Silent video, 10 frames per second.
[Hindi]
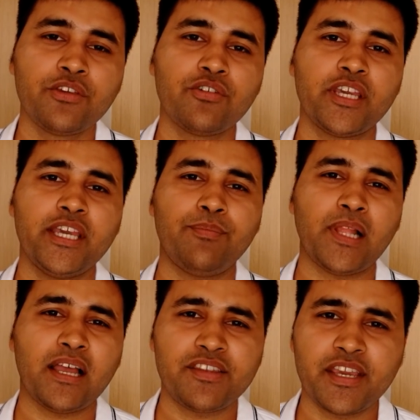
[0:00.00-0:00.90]
क्योंकि ये
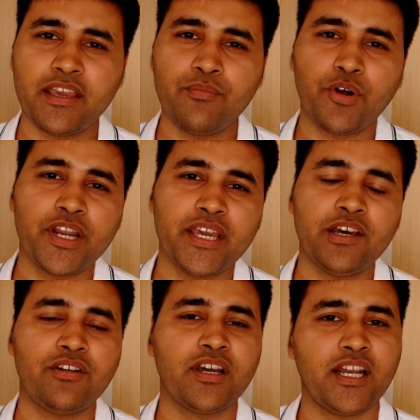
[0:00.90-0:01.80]
प्लास्टिक की बॉडी
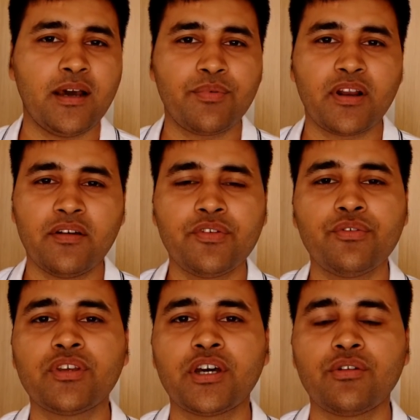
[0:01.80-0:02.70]
है और अगर आप रफ़
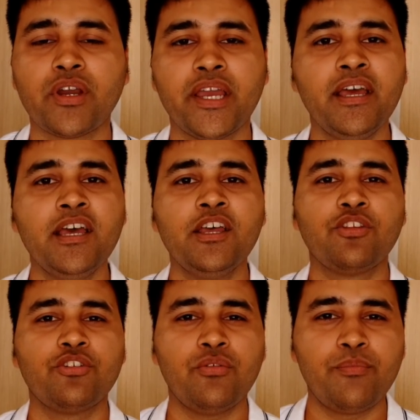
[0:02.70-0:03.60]
यूज़ करोगे
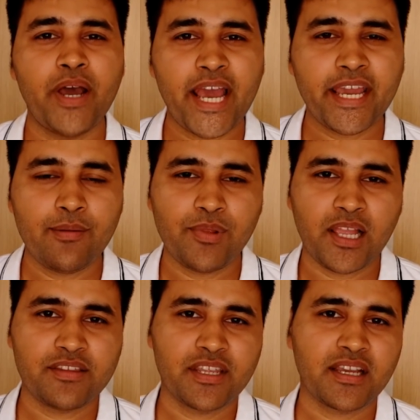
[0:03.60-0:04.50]
तो जो बैक है
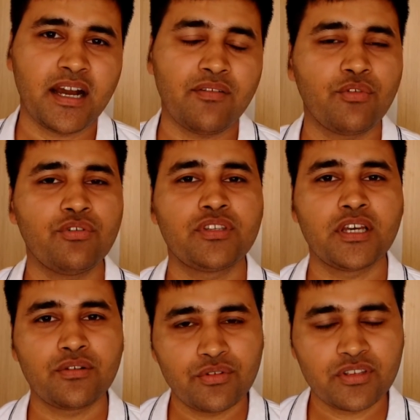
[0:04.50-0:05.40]
प्लास्टिक का वो
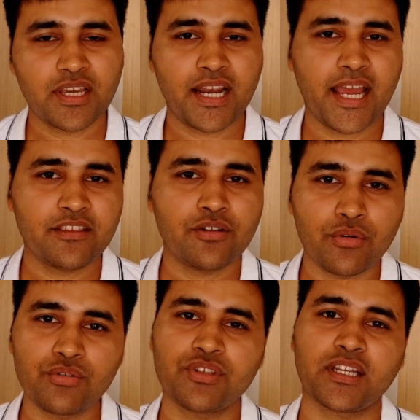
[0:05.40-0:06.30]
ज़रूर स्क्रैच
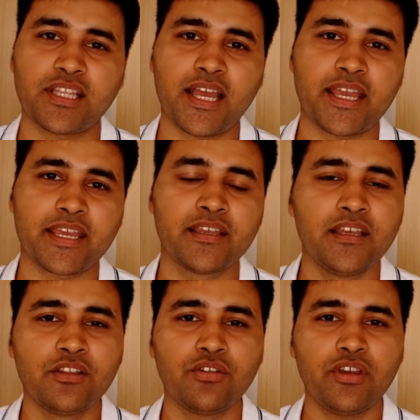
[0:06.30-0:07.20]
हो सकता है
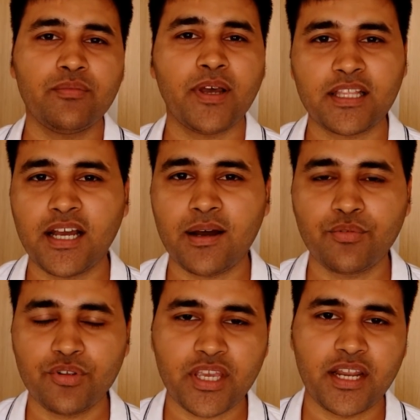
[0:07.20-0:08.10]
तो इस बात का
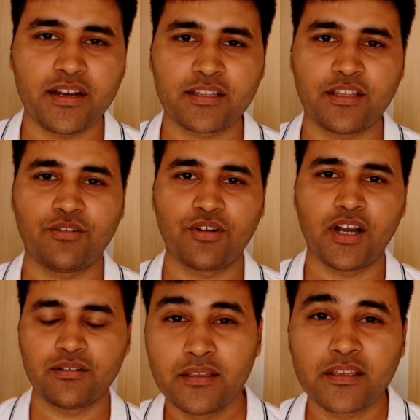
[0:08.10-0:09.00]
आपको ध्यान रखना
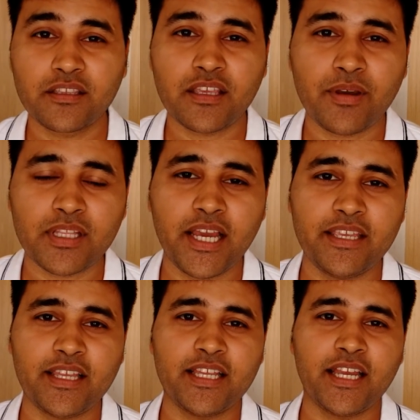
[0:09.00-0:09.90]
होगा इसके बाद
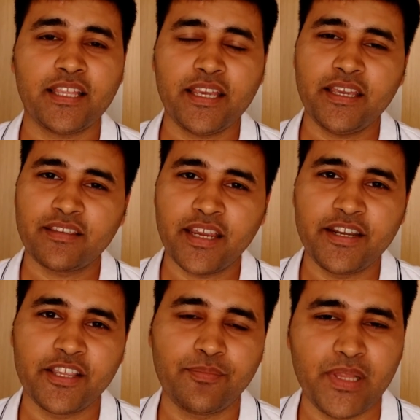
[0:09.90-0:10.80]
गाइज आ जाते हैं इसके
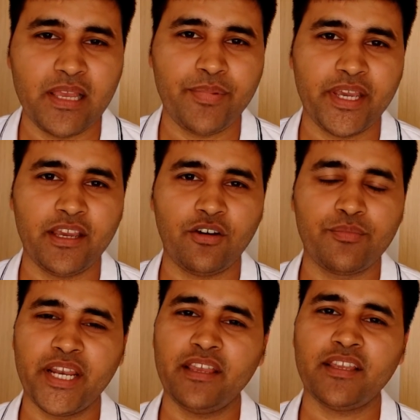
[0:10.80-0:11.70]
डिस्प्ले पे और मेरे